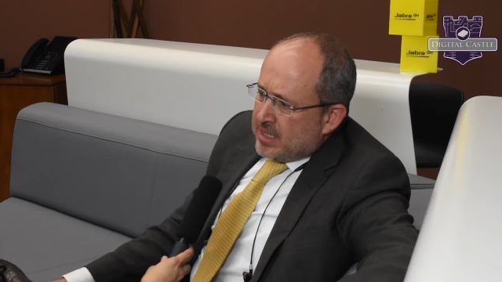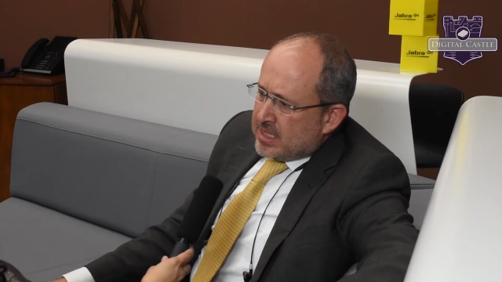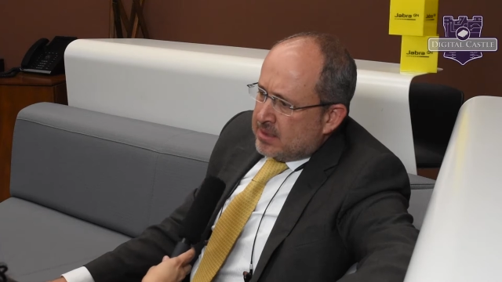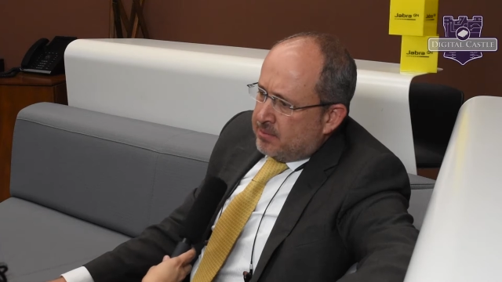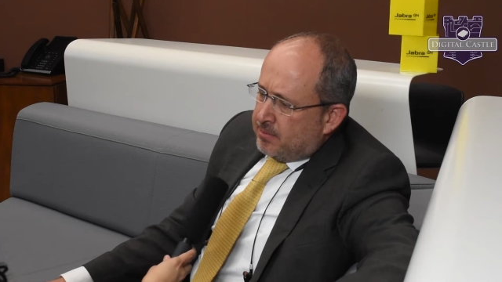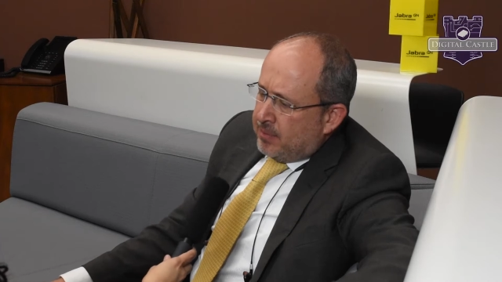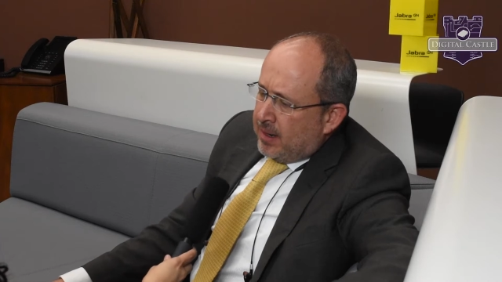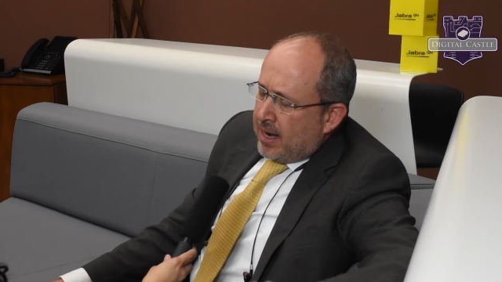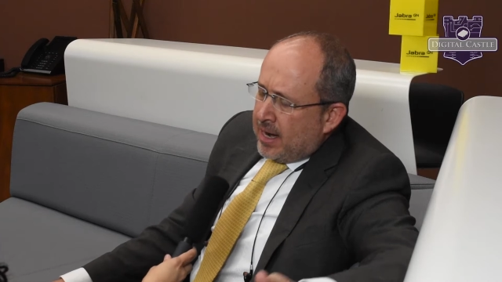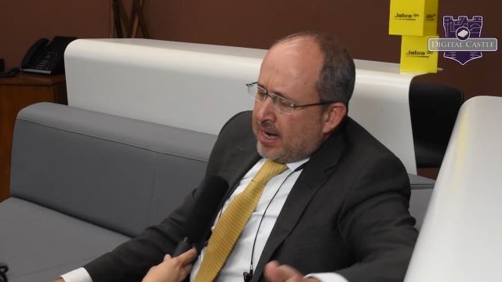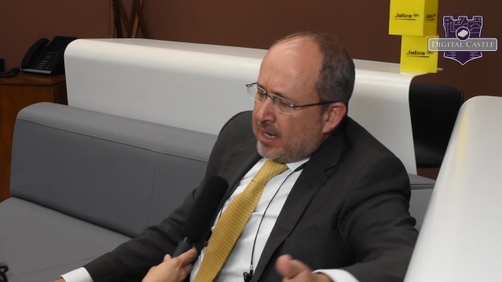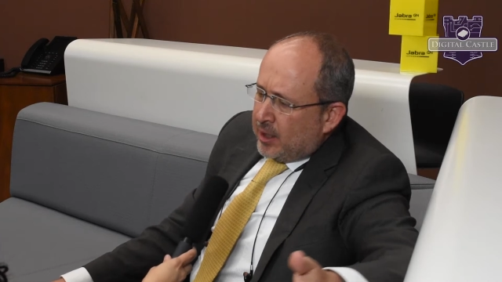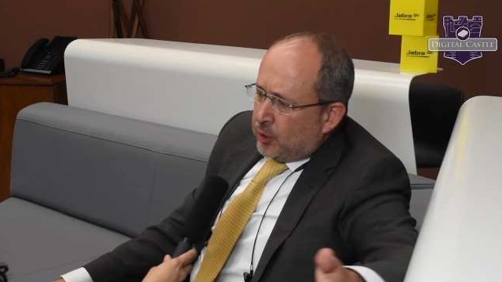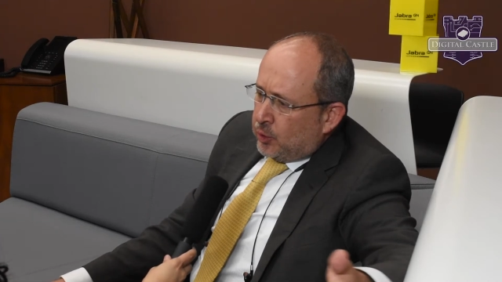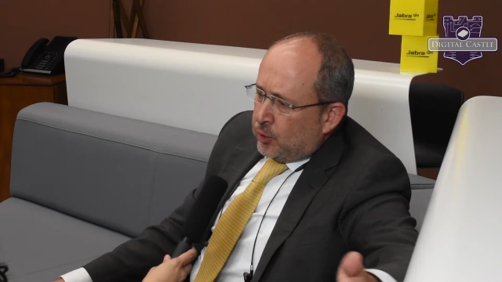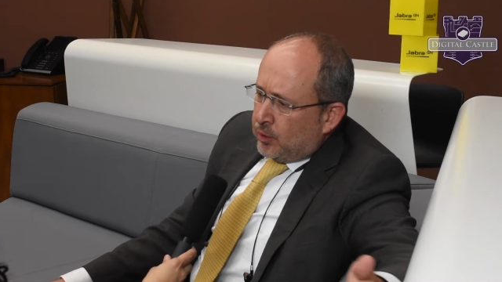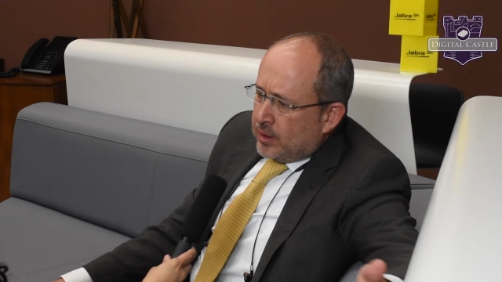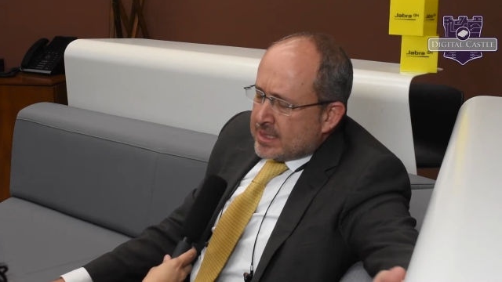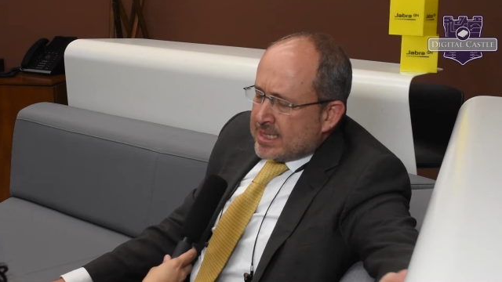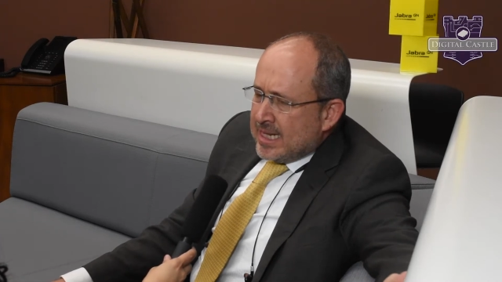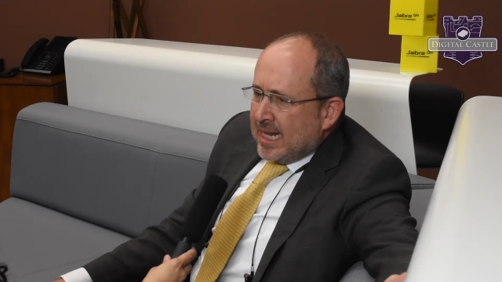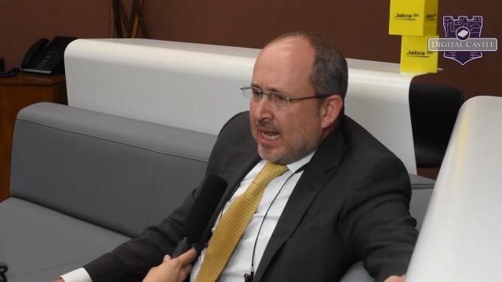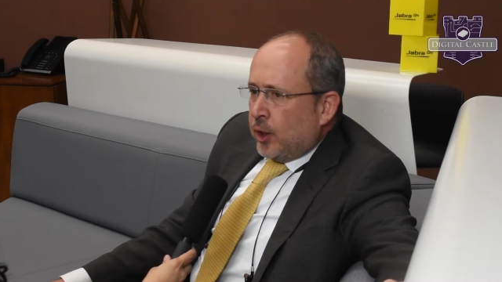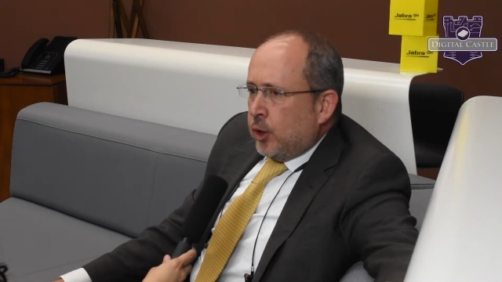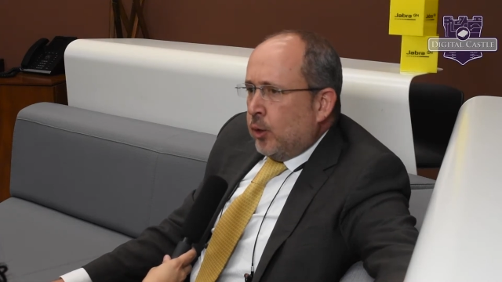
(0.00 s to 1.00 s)
principal
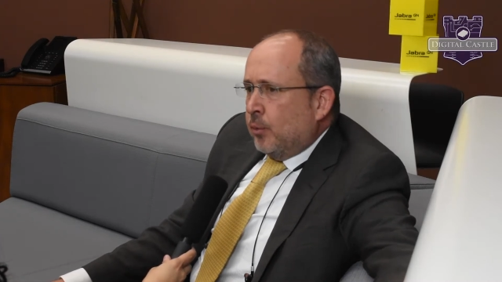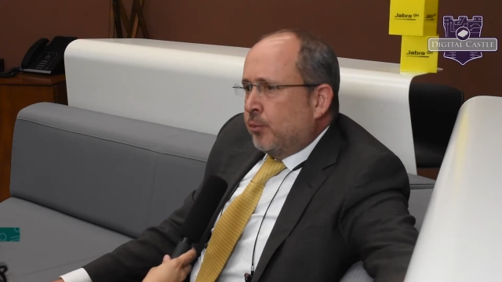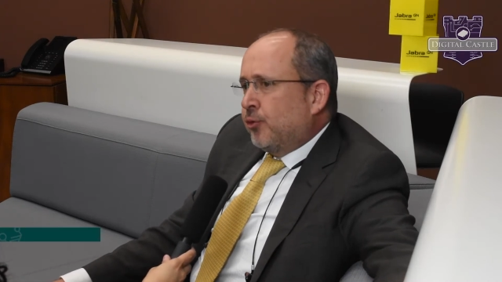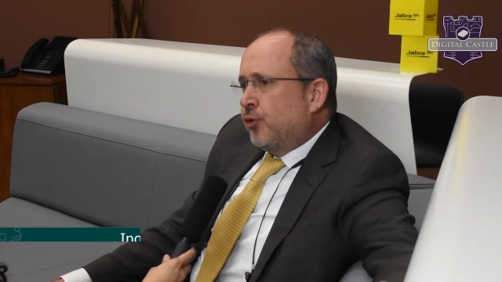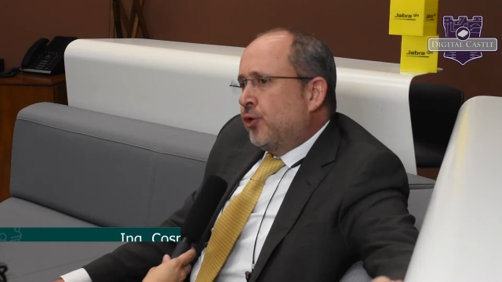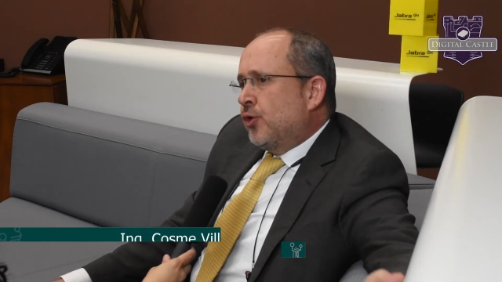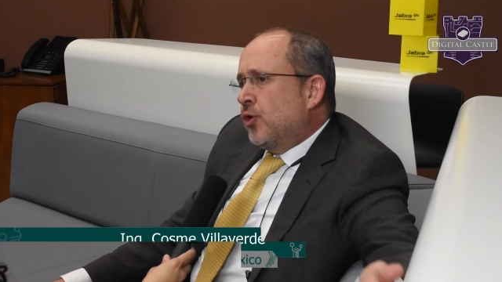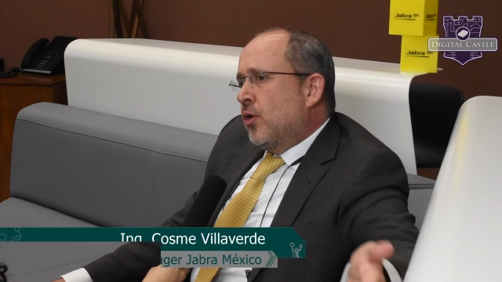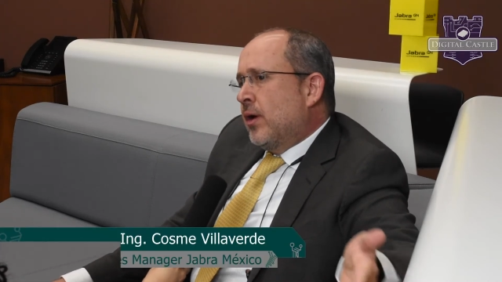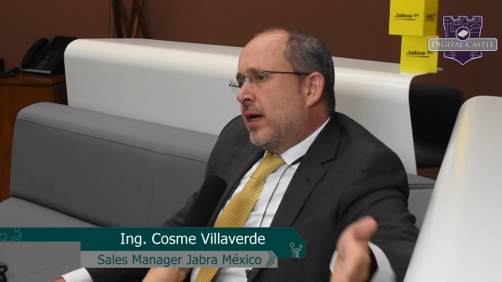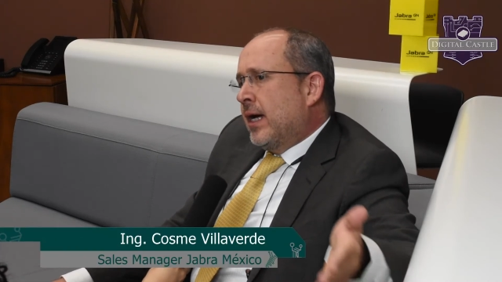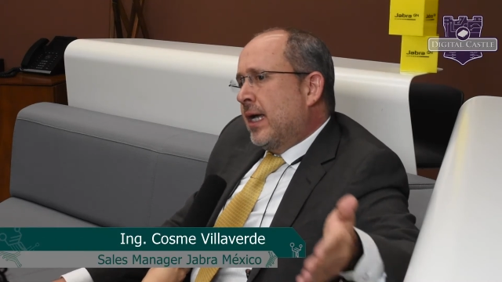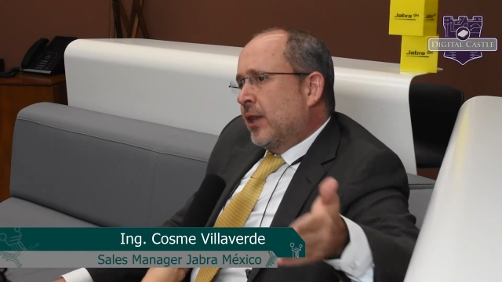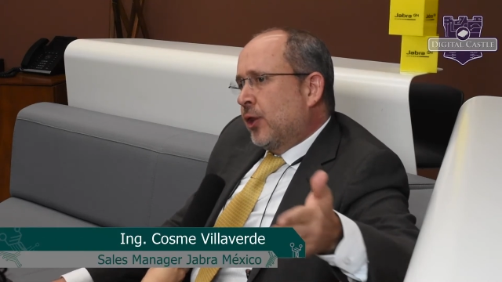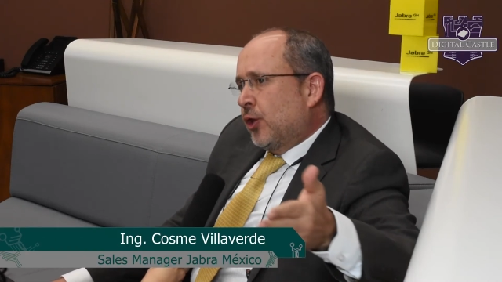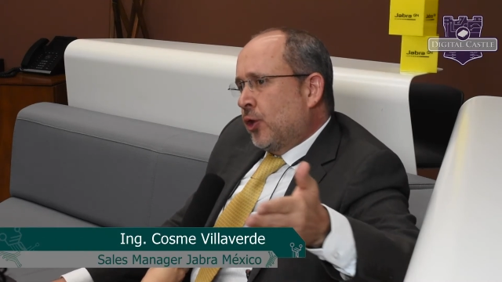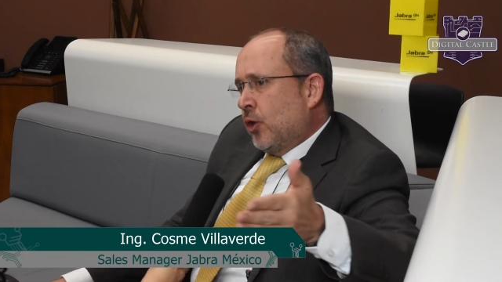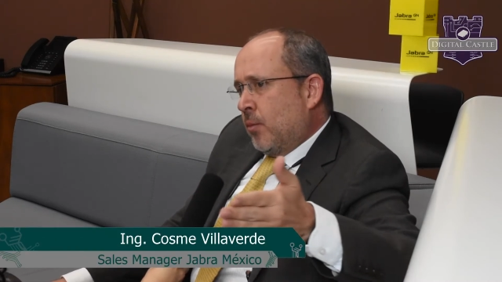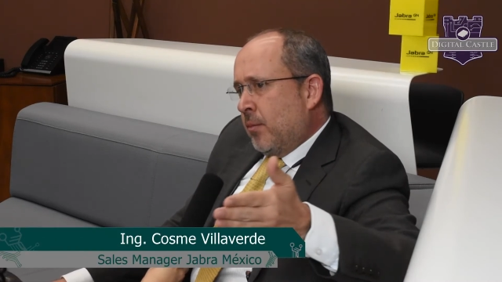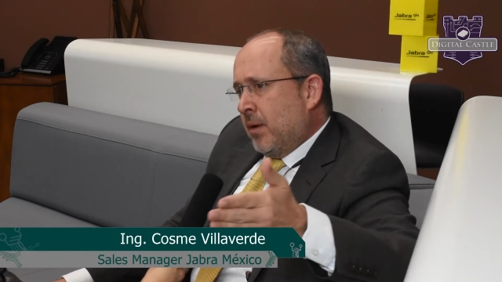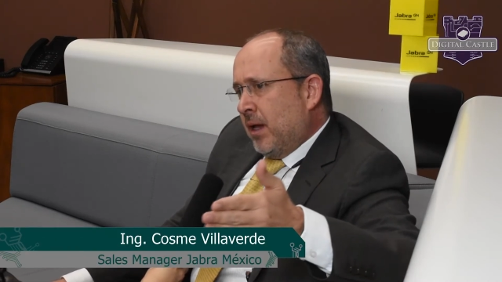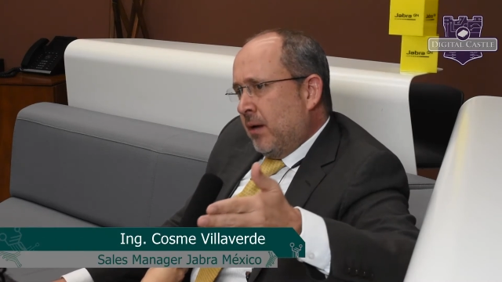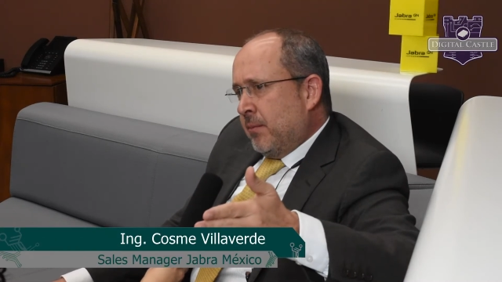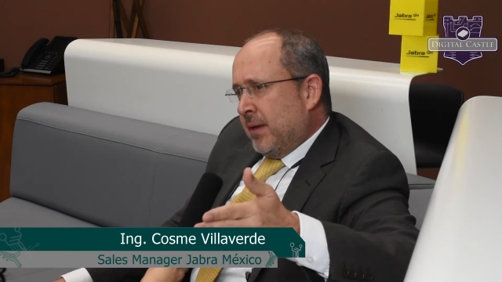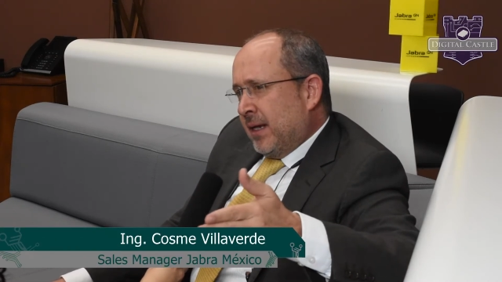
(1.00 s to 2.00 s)
reto es la adopción que
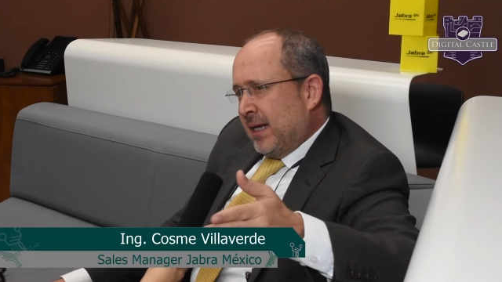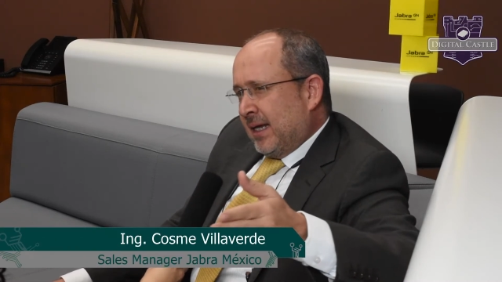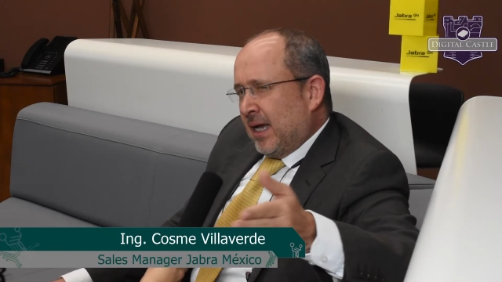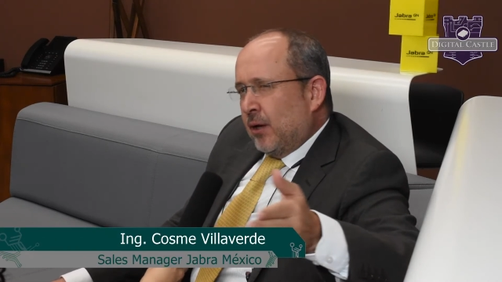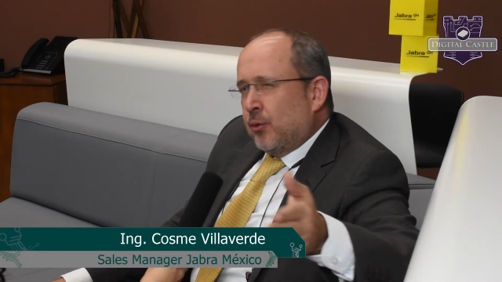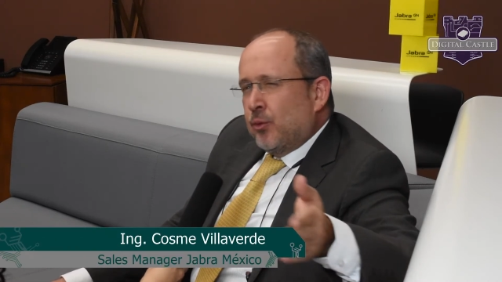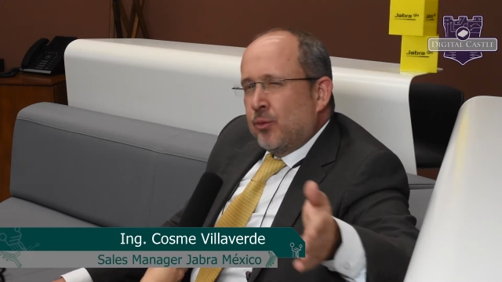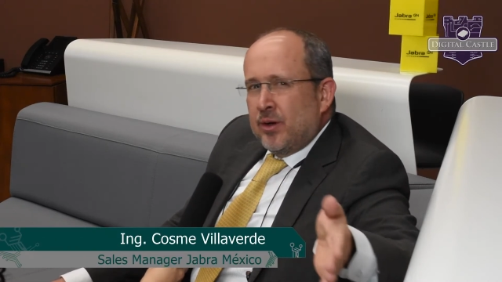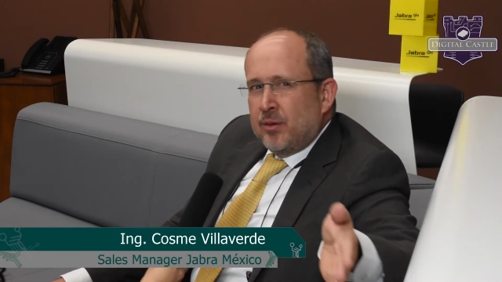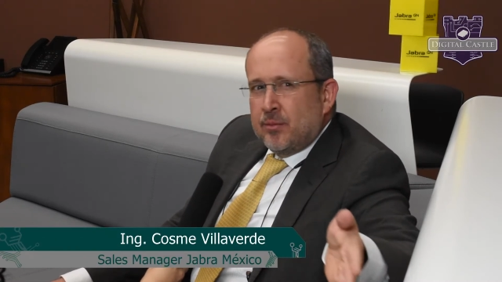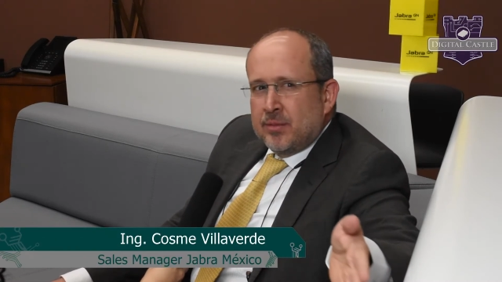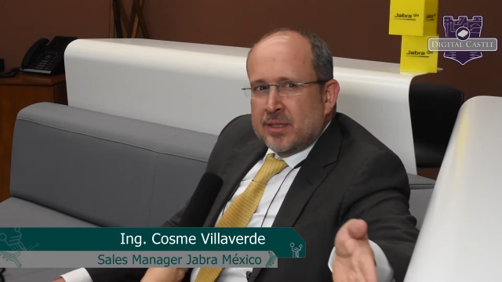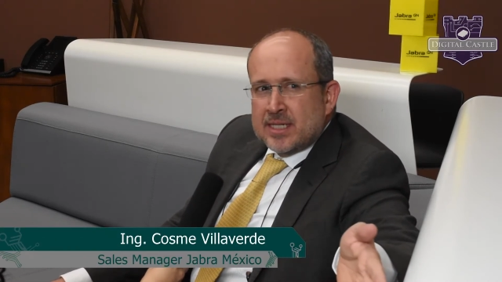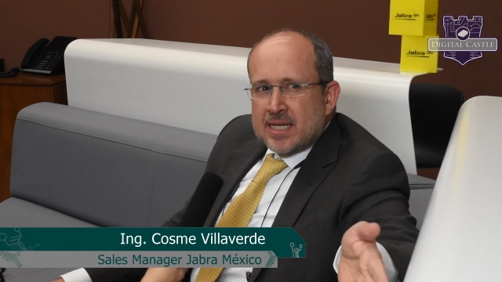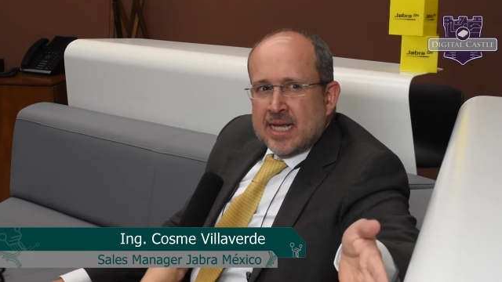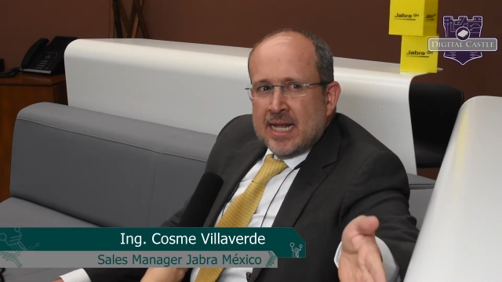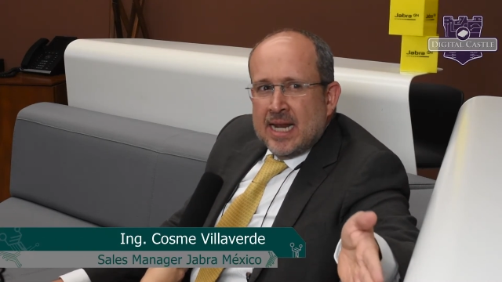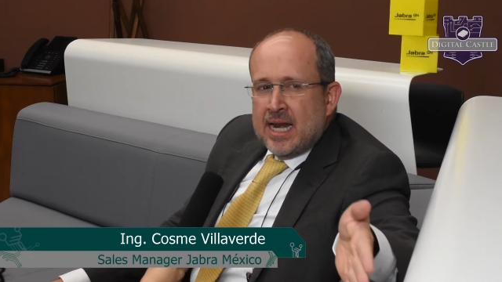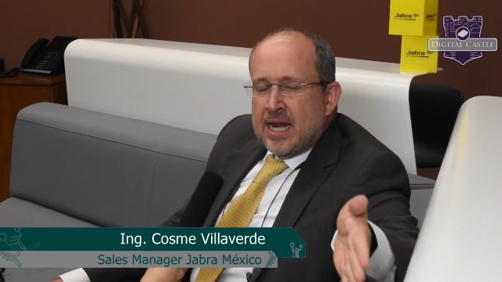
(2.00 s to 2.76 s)
toma el mercado, bueno,